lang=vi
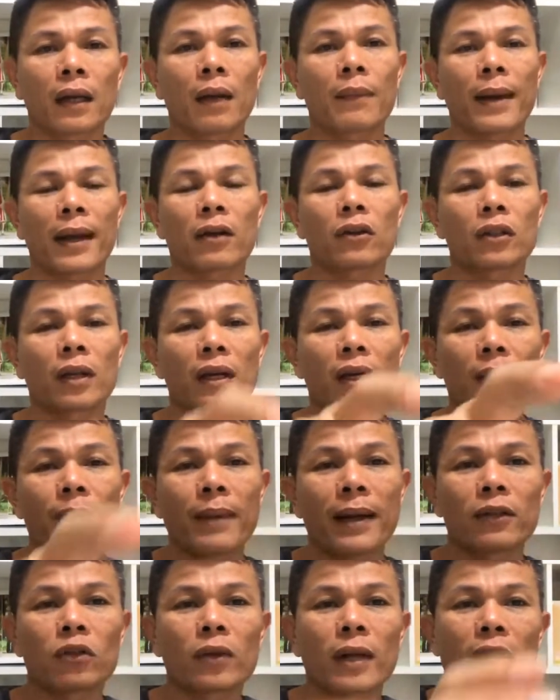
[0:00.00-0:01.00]
các bạn có thể
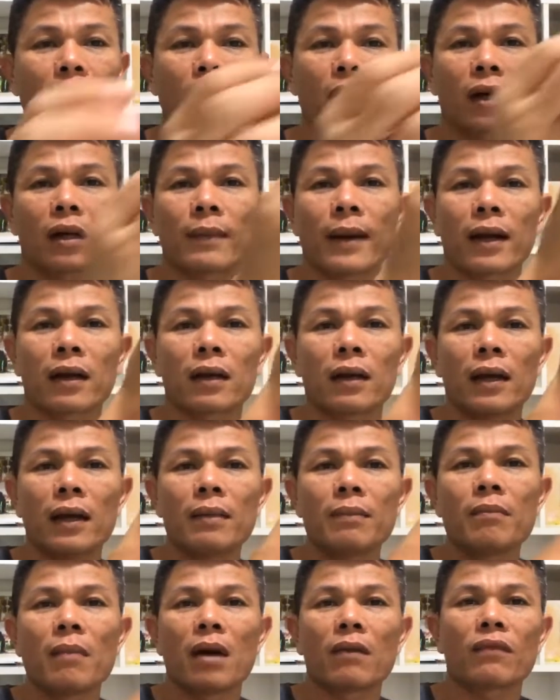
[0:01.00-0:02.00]
comment xuống đây hoặc các bạn
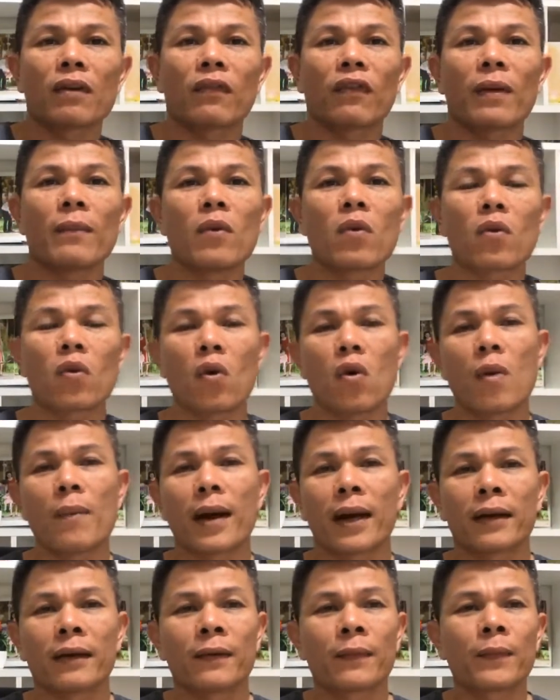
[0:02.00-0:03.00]
inbox vào facebook
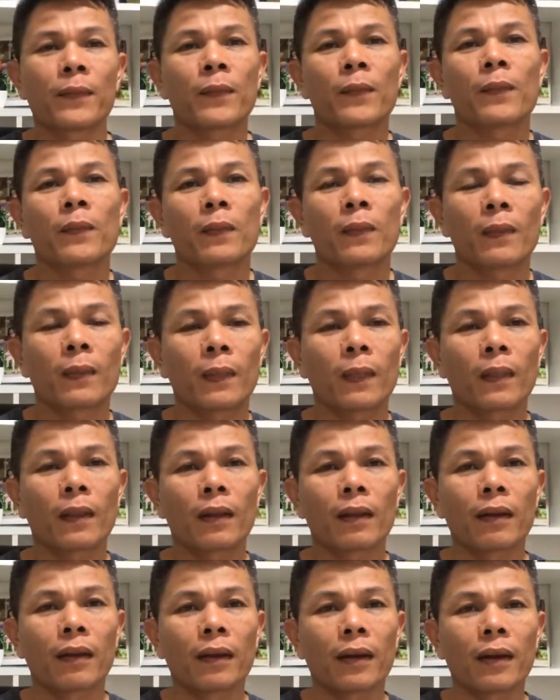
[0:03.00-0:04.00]
của mình
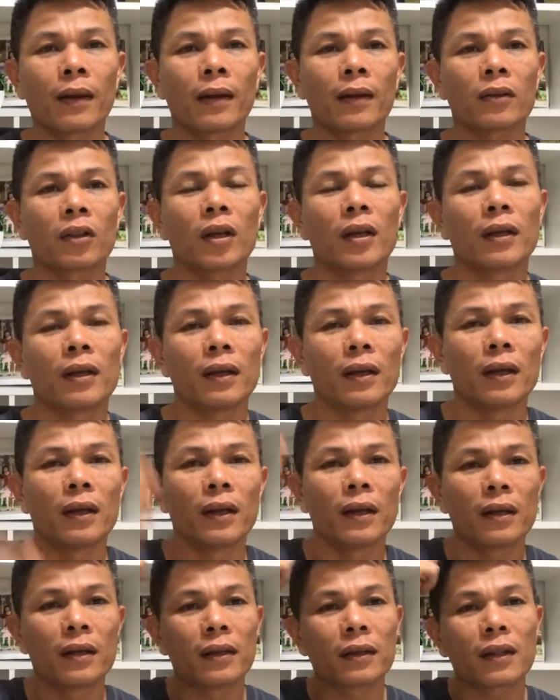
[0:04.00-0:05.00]
à, thì
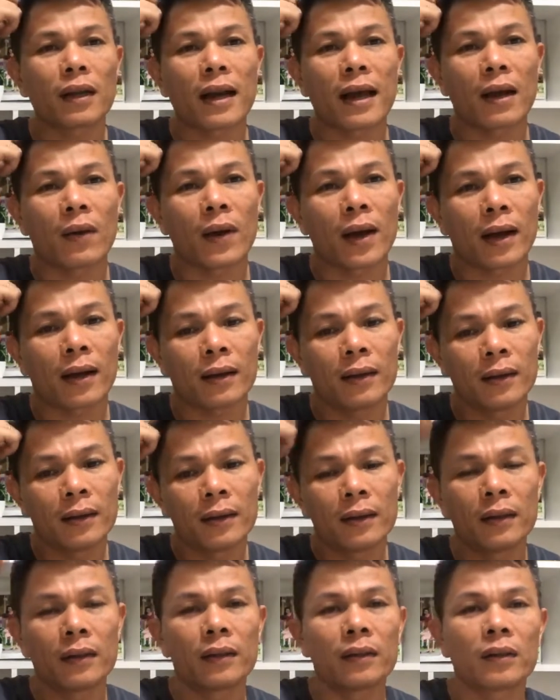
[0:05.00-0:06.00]
như thế nào à
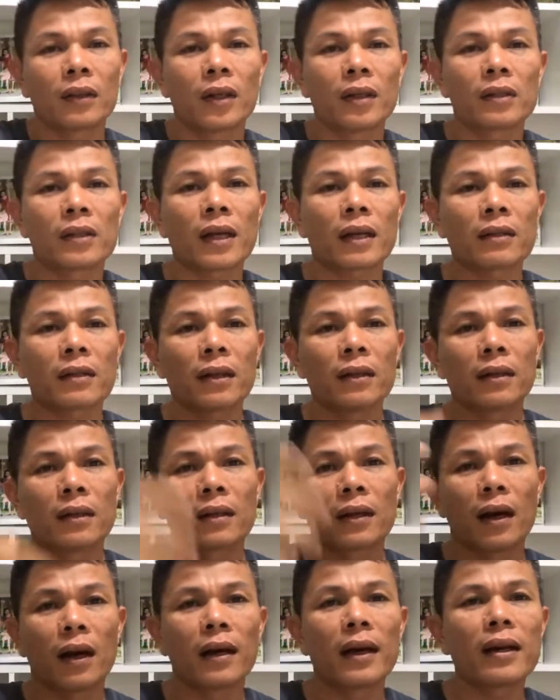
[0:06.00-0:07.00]
thì sách sẽ
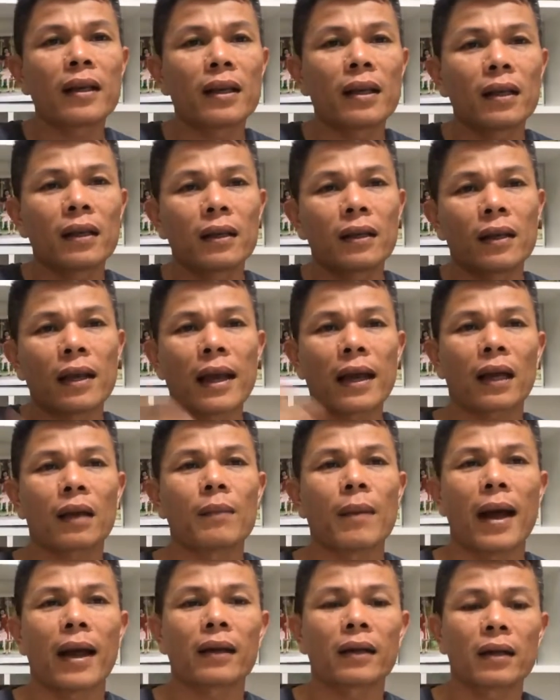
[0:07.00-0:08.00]
được gửi đến nhà
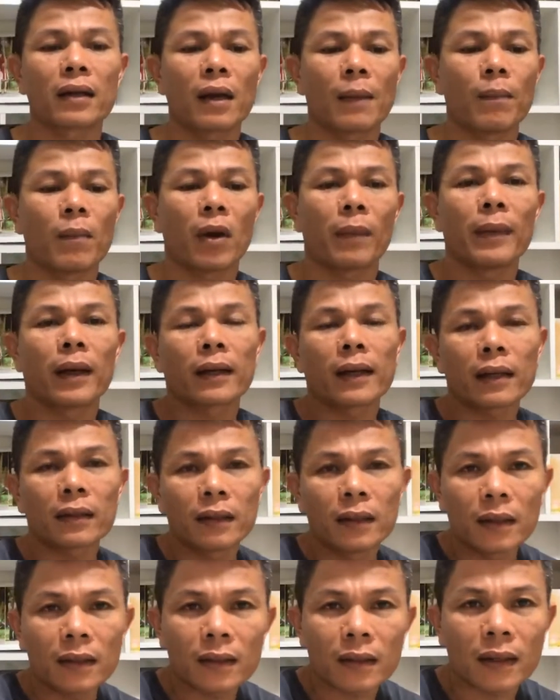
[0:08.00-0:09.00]
các bạn trên khắp mọi miền
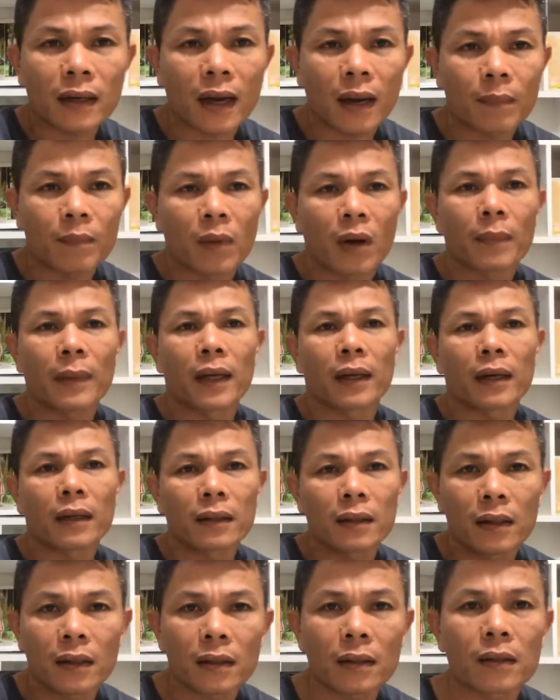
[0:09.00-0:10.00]
đất nước khắp mọi miền
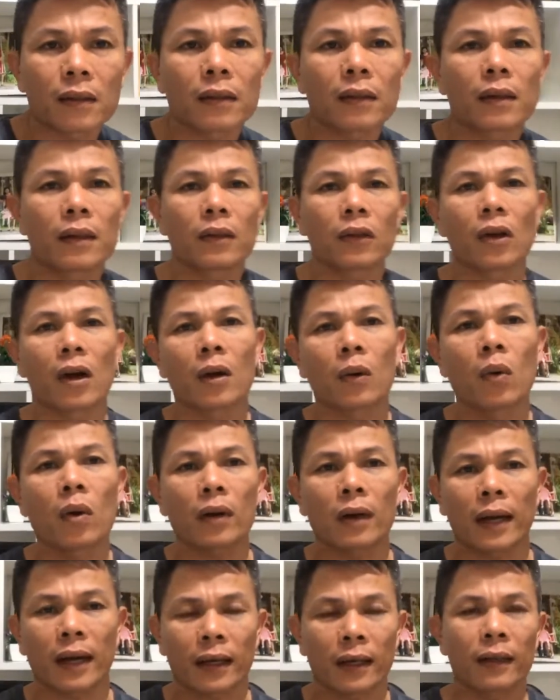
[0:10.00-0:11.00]
đất nước trên toàn
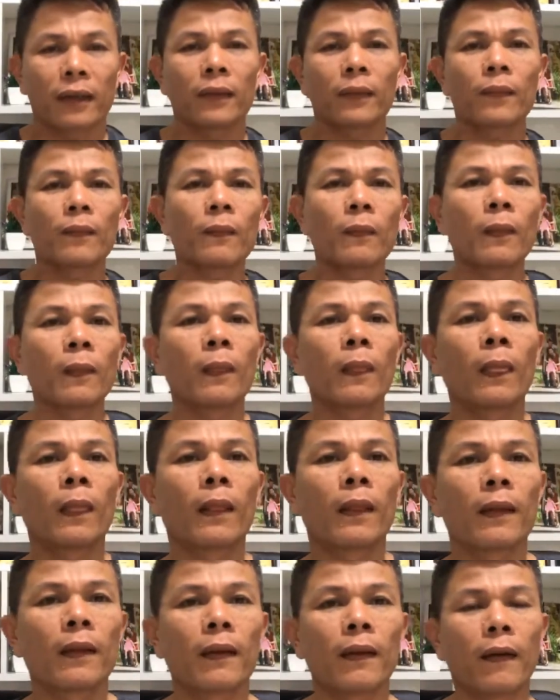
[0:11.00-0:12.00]
quốc này
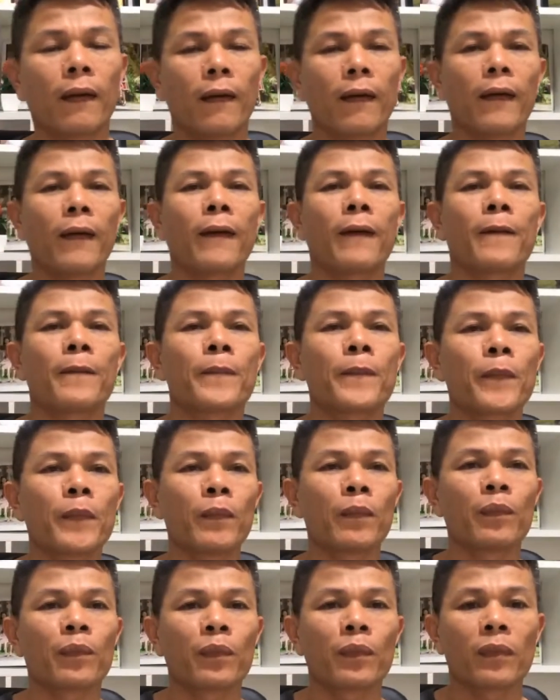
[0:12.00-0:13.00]
à,
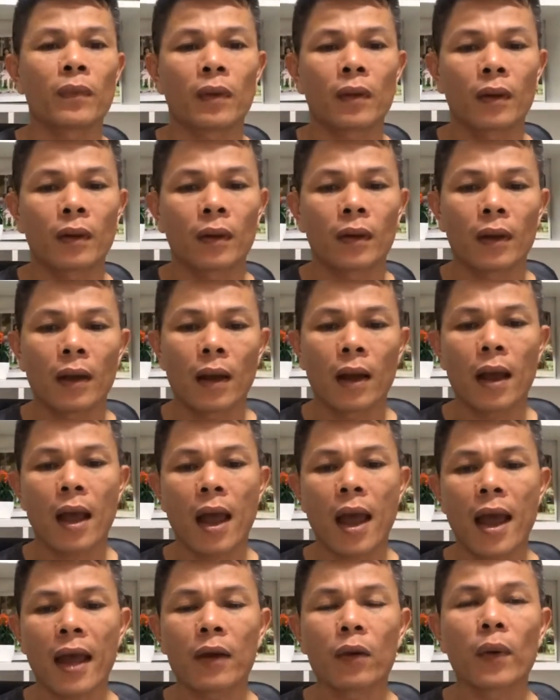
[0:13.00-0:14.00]

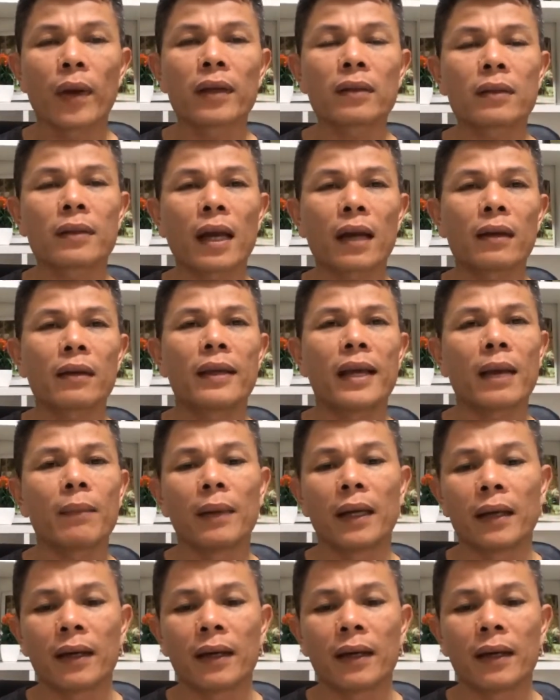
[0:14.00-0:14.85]
à, hai quyển sách giá